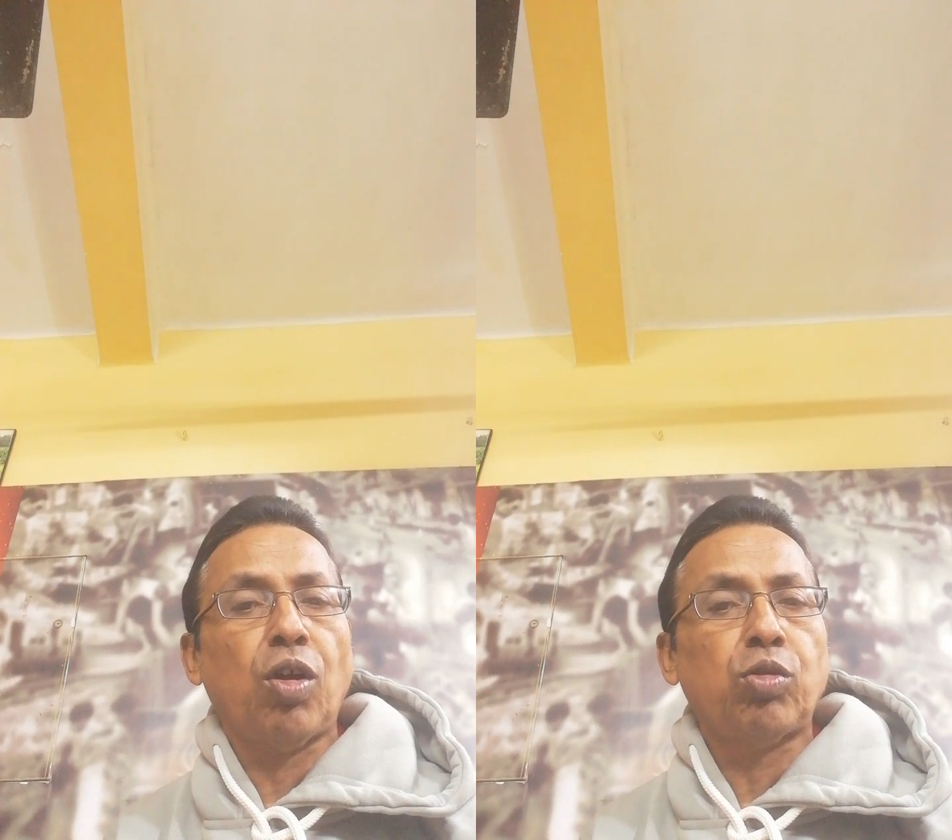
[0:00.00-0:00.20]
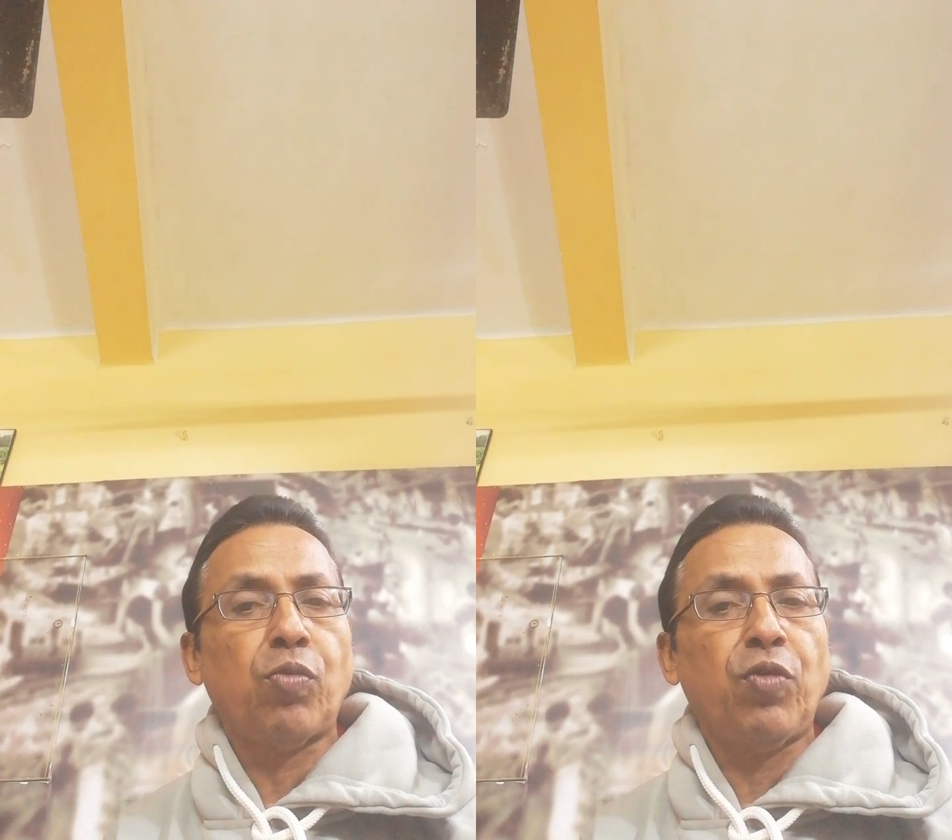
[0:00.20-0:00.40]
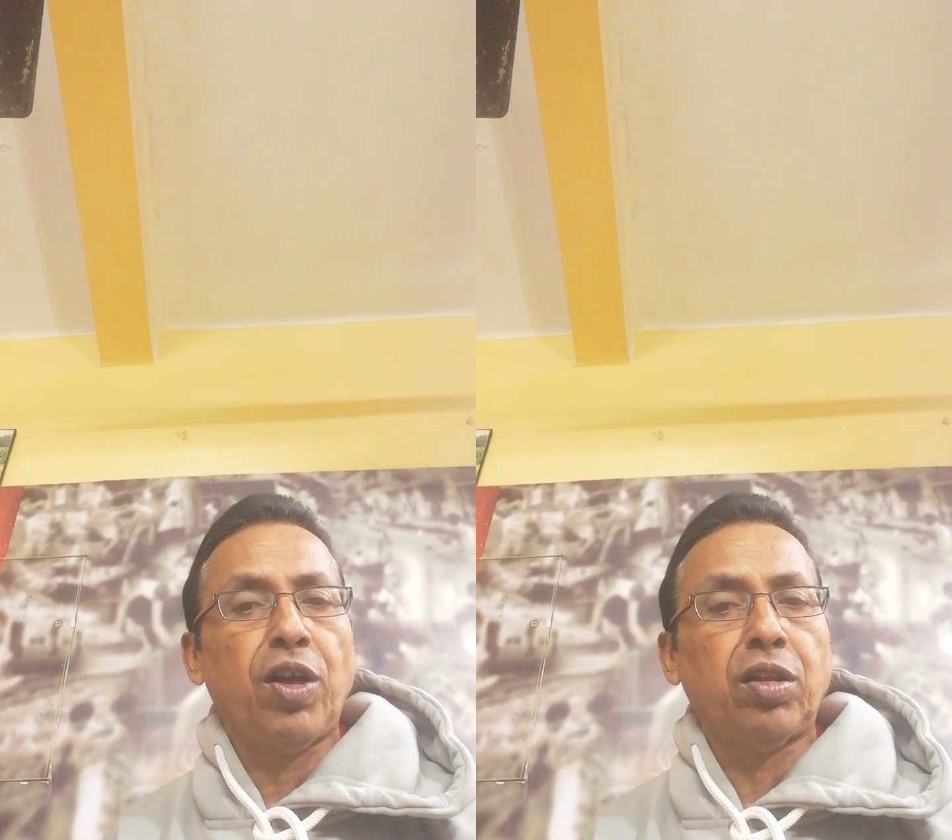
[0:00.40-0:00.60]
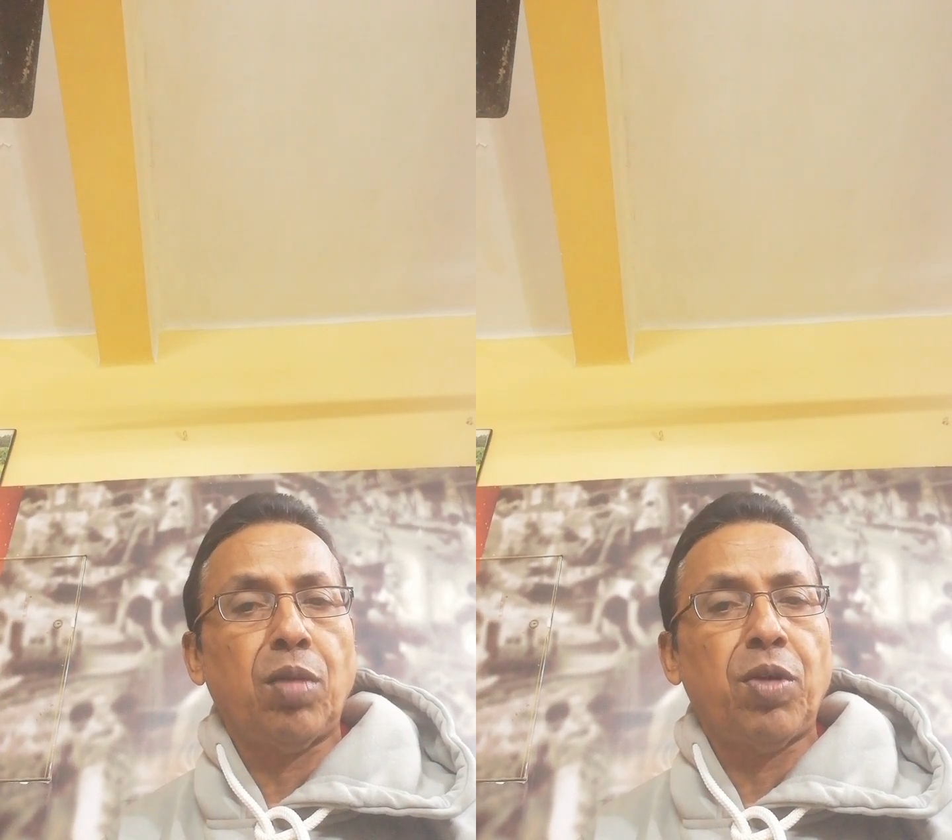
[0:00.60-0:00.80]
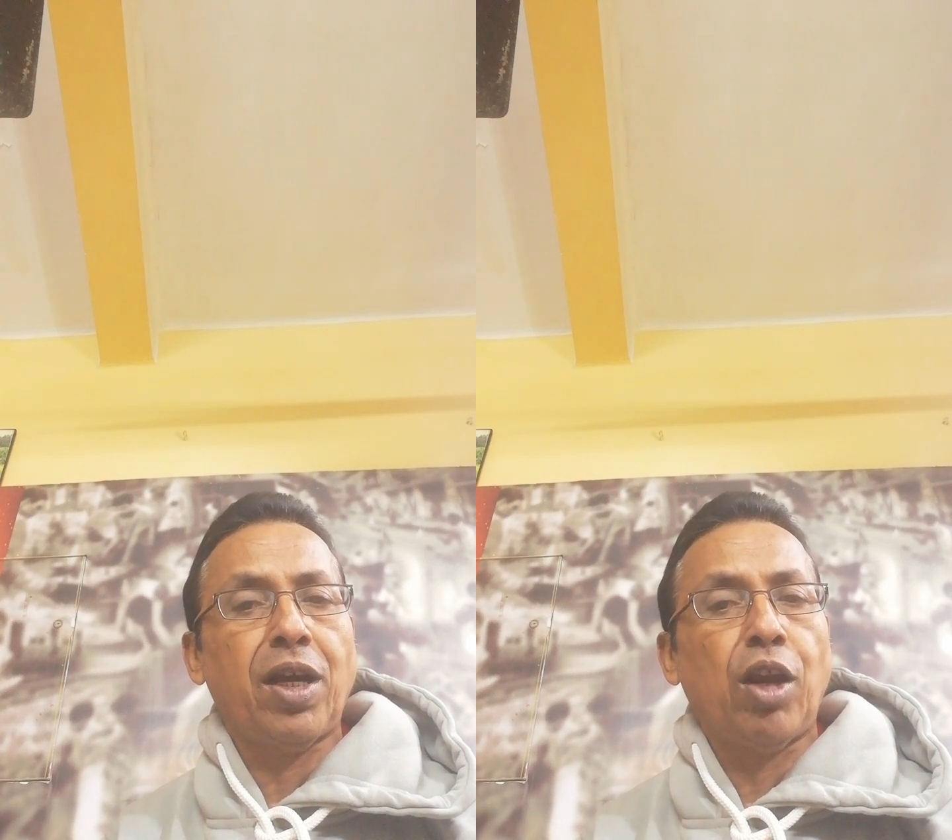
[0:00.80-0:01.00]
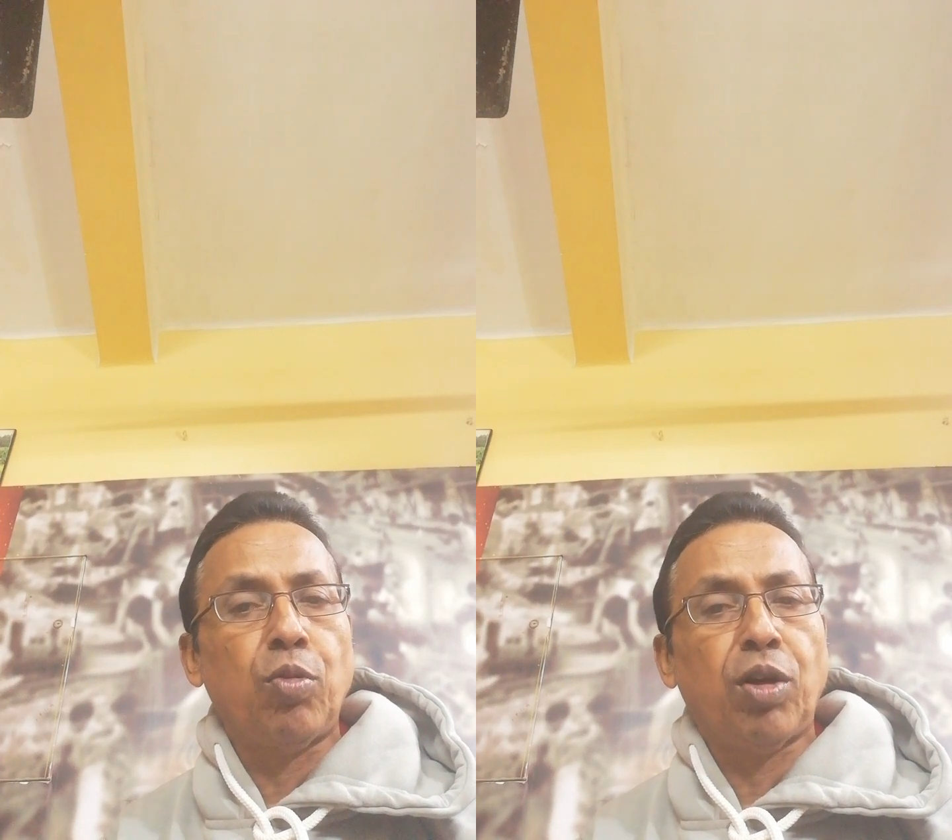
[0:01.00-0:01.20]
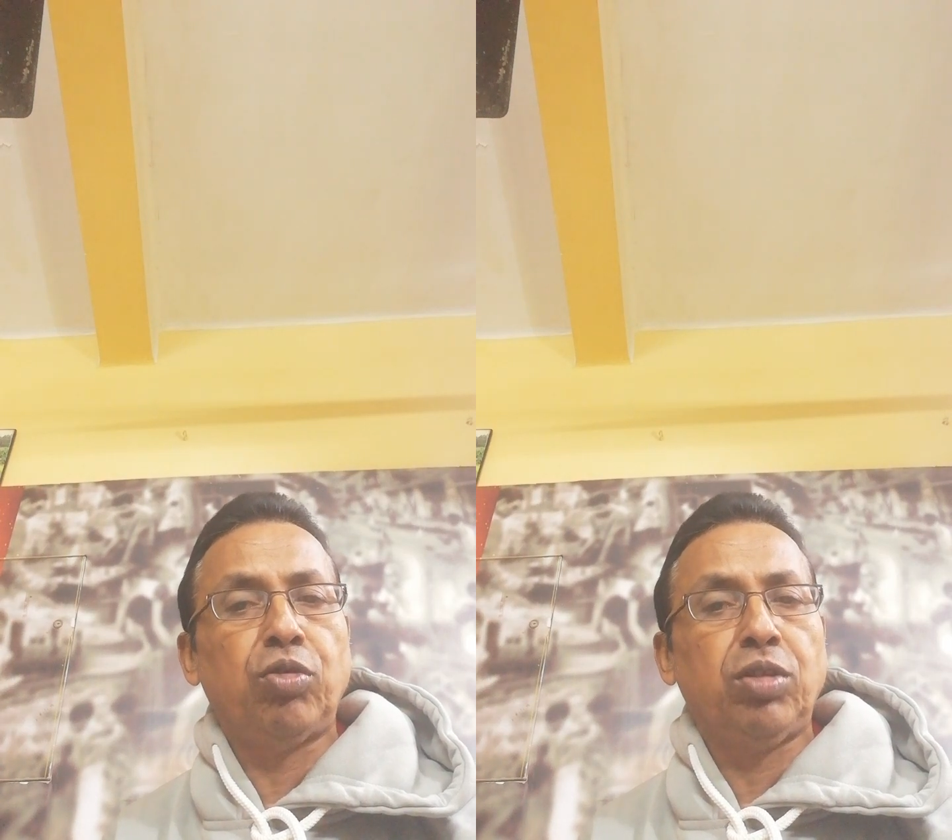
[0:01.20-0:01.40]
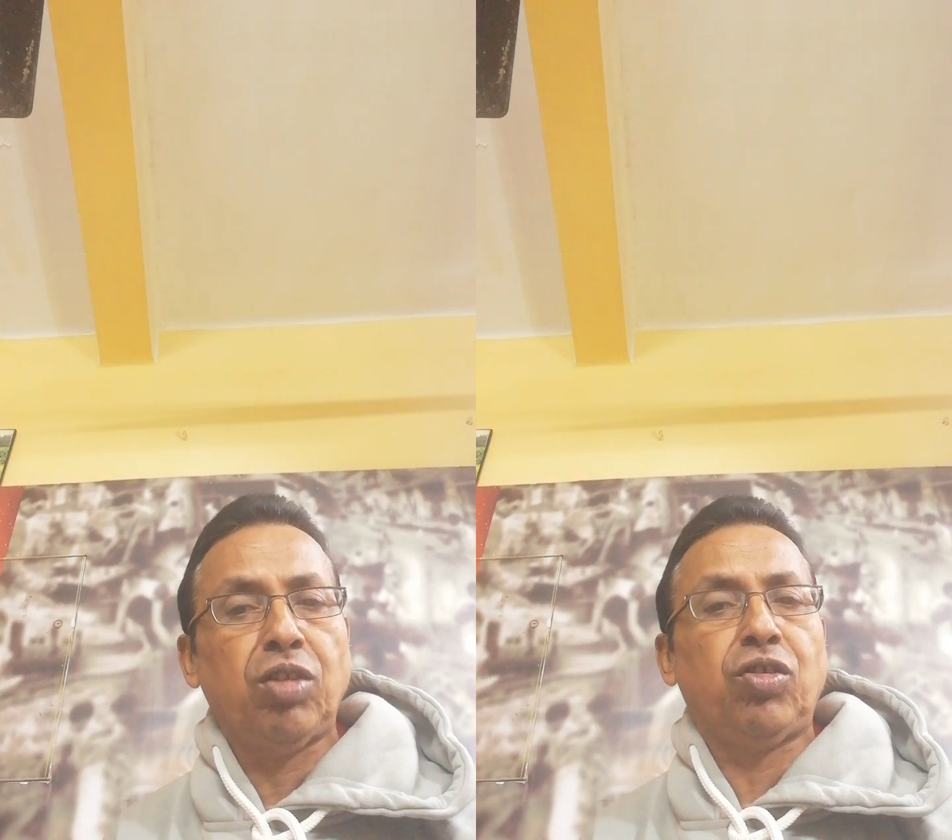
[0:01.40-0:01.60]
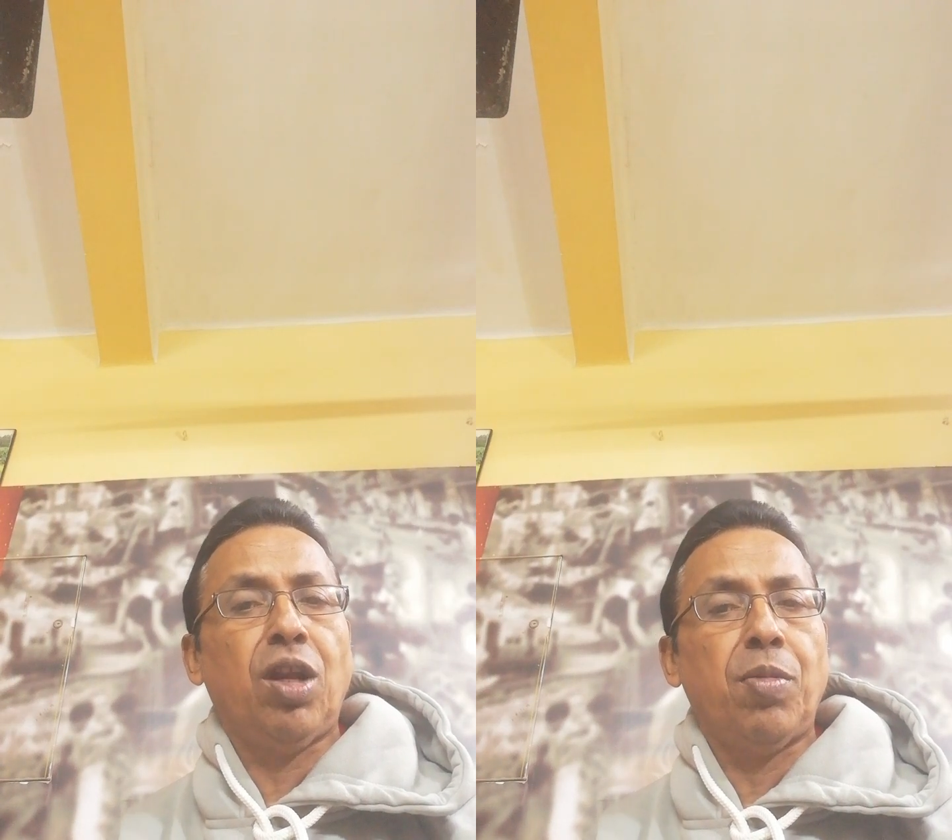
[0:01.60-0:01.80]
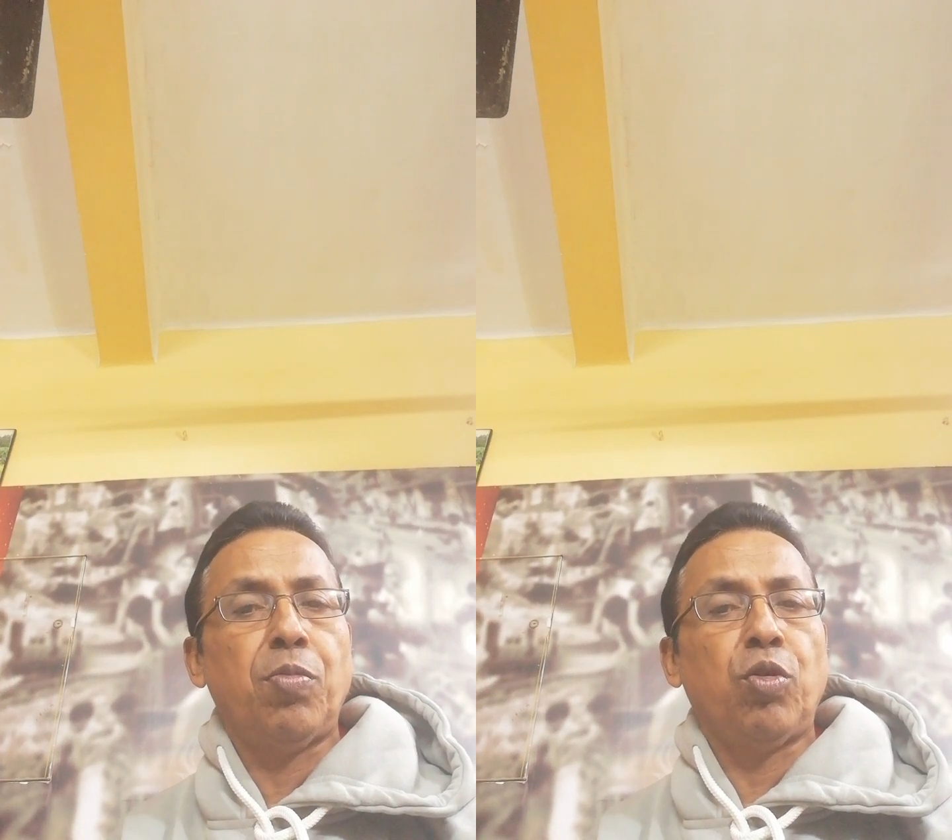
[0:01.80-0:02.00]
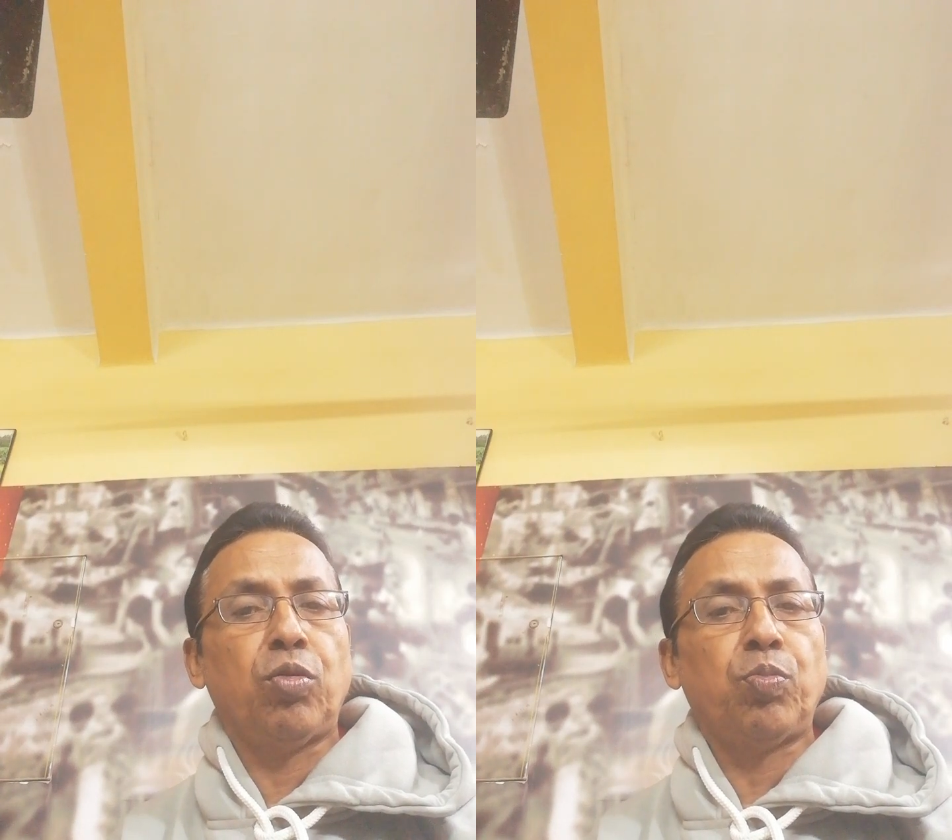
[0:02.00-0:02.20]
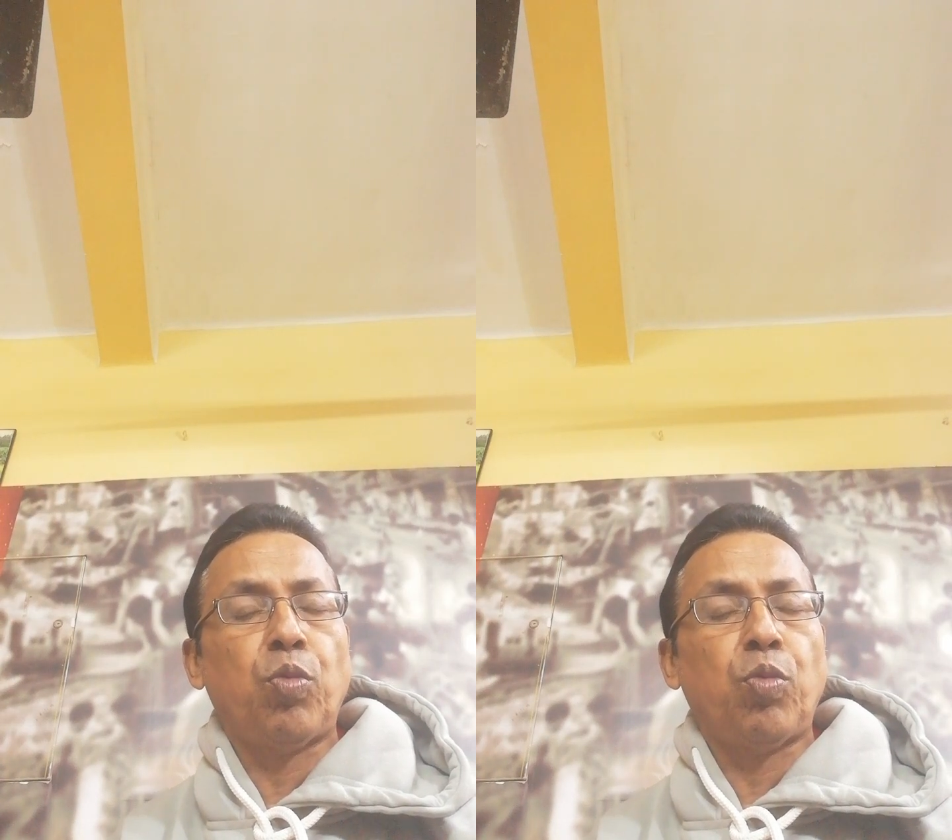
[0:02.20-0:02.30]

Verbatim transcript: সাউথ আফ্রিকাতে আমরা গেল বড় জিতেছিলাম এবং